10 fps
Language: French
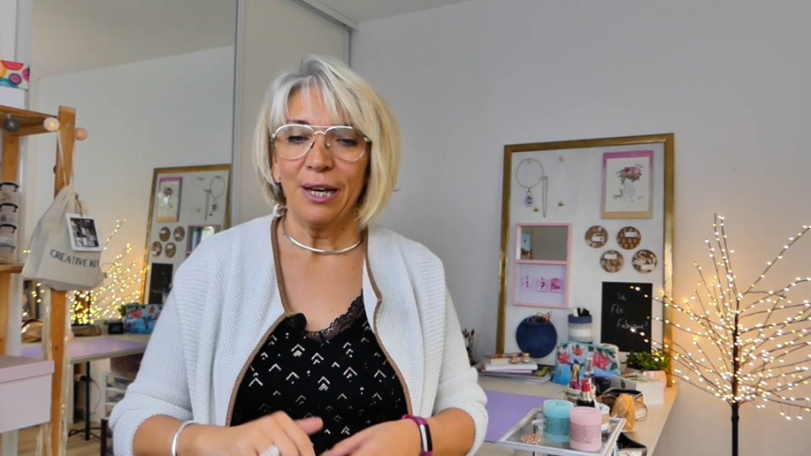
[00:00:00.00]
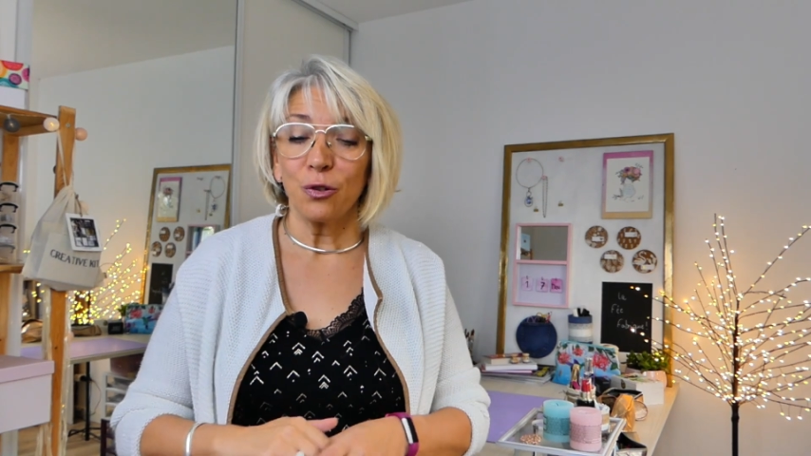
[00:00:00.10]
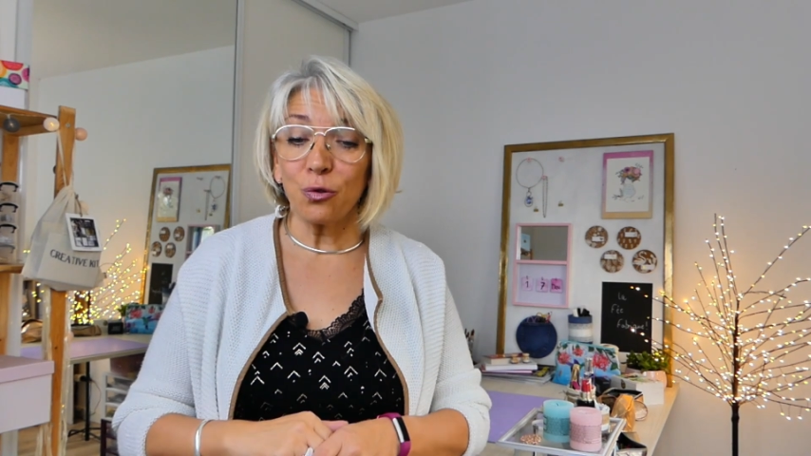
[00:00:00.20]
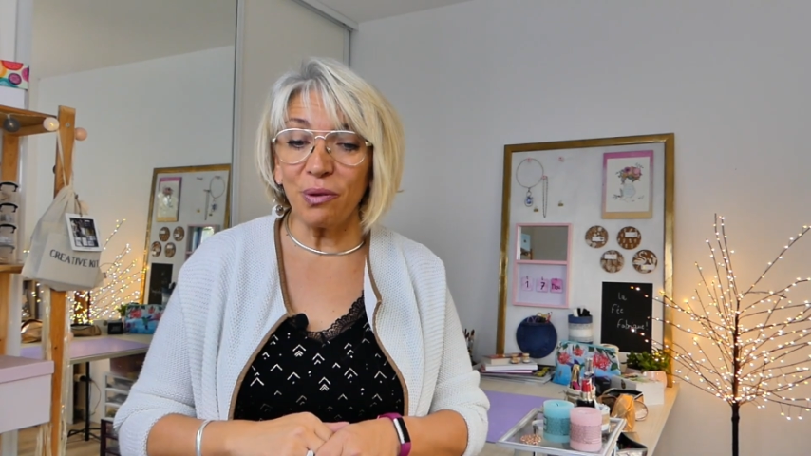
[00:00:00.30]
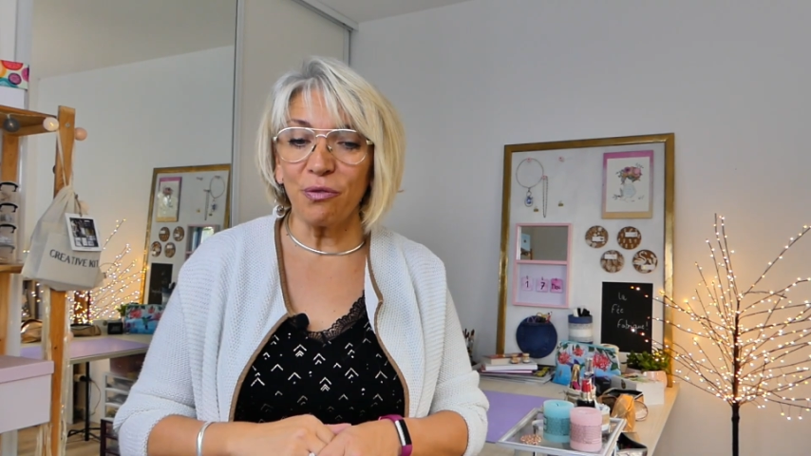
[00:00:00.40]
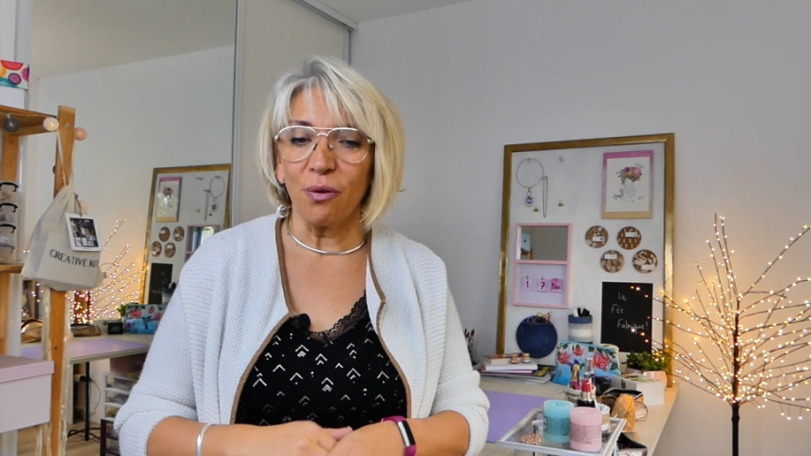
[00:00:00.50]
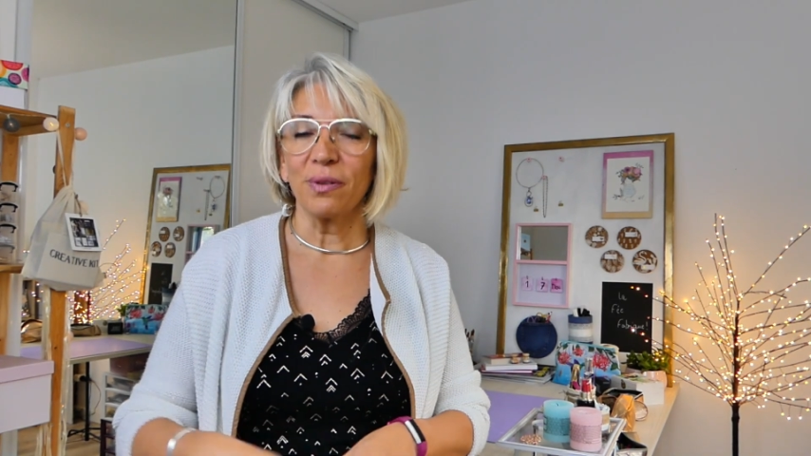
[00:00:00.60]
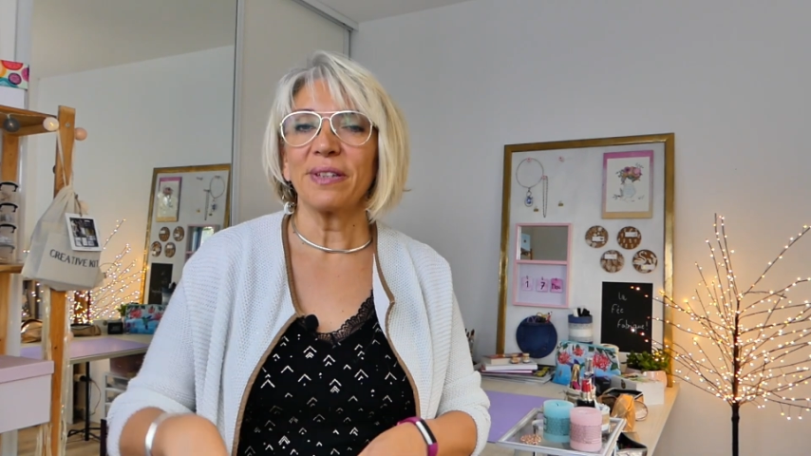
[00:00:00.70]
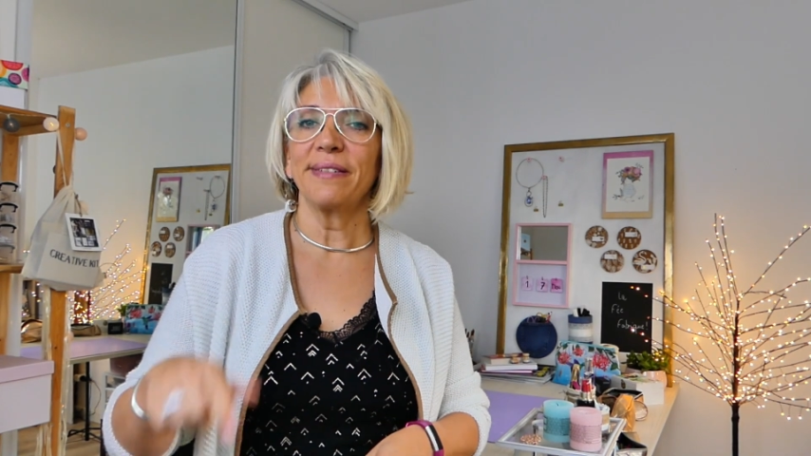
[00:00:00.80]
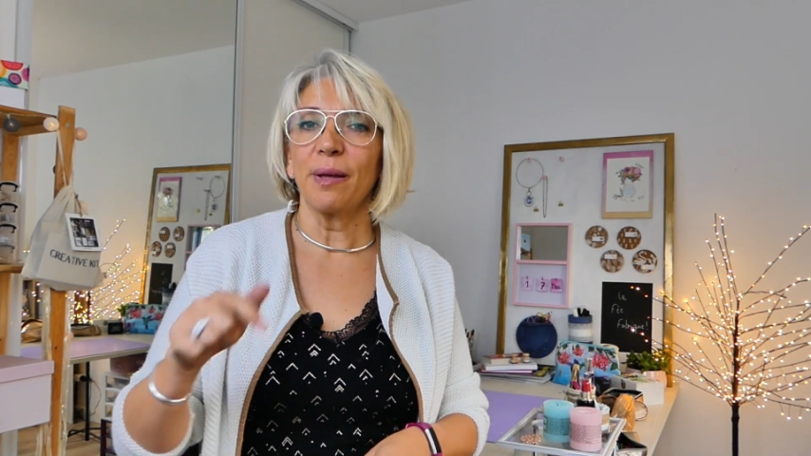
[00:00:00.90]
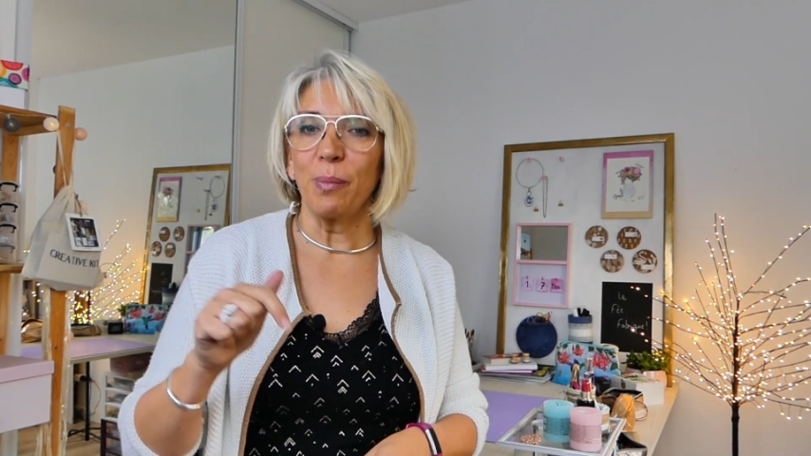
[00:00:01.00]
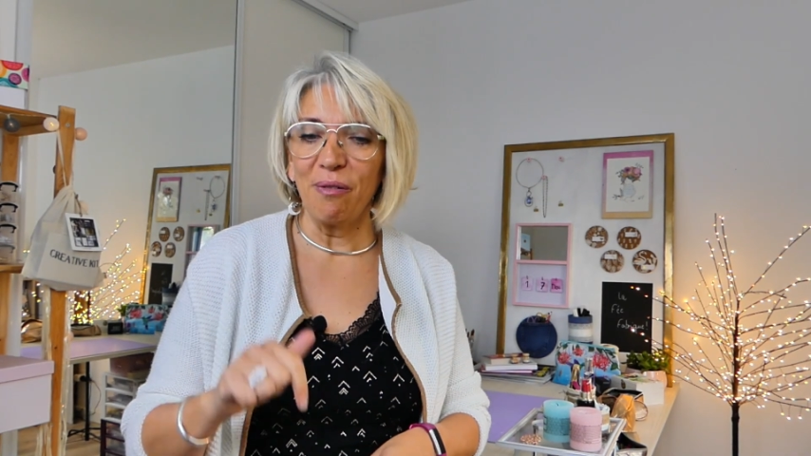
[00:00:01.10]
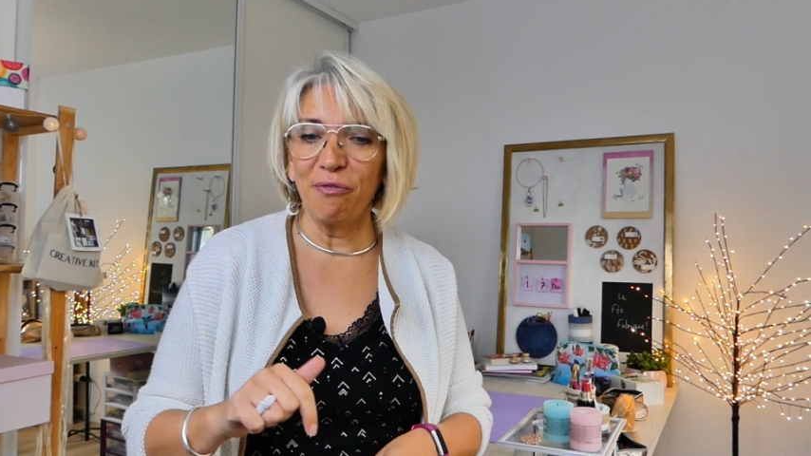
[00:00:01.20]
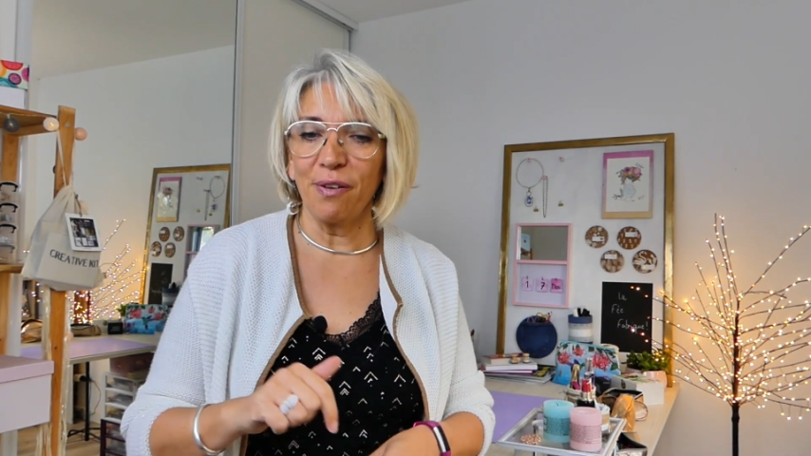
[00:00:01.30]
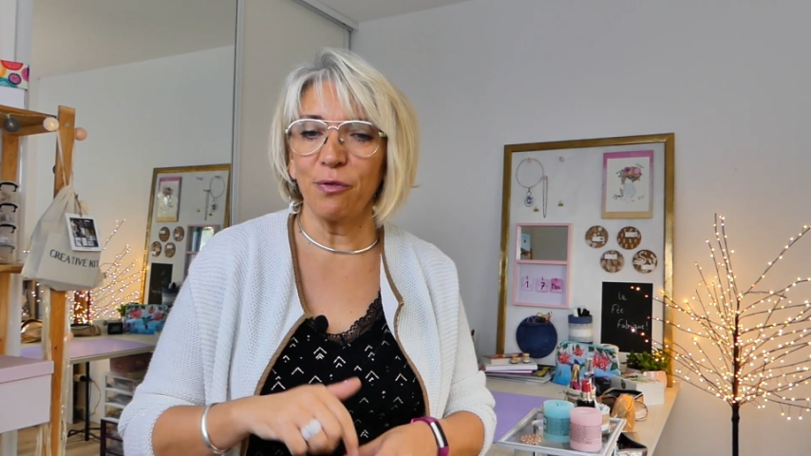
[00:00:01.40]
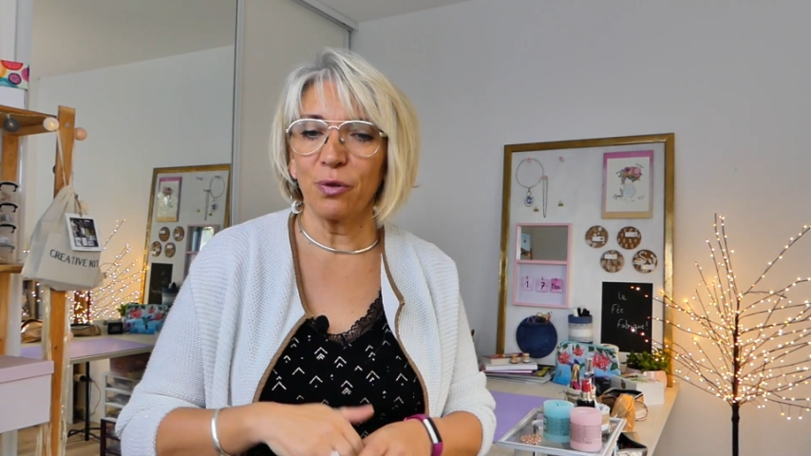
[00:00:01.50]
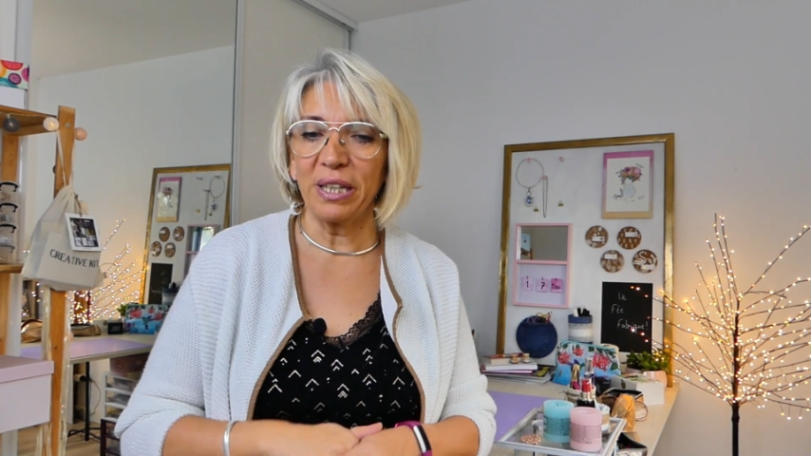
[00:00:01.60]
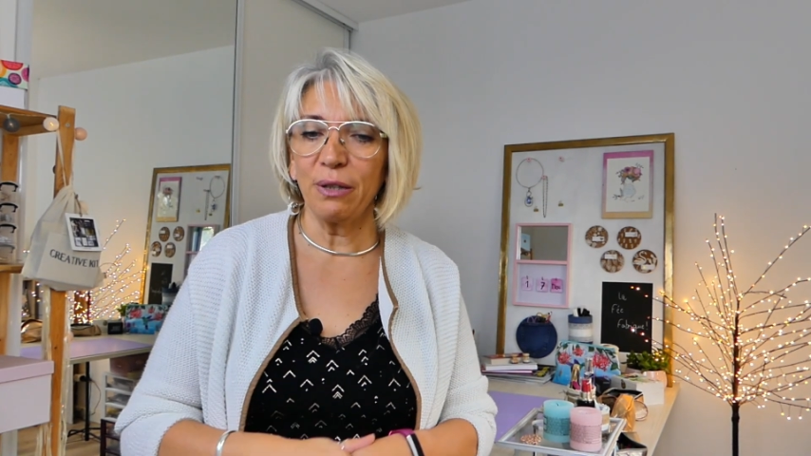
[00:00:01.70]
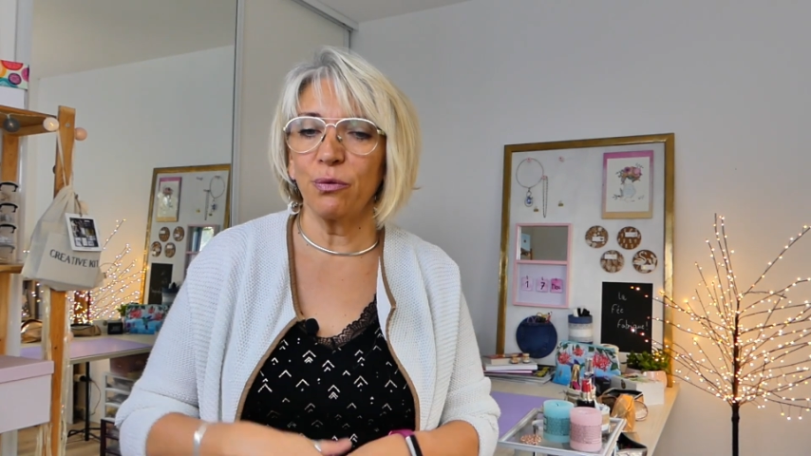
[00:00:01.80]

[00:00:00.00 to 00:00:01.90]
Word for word: suivant qui s'appelle Favoris, où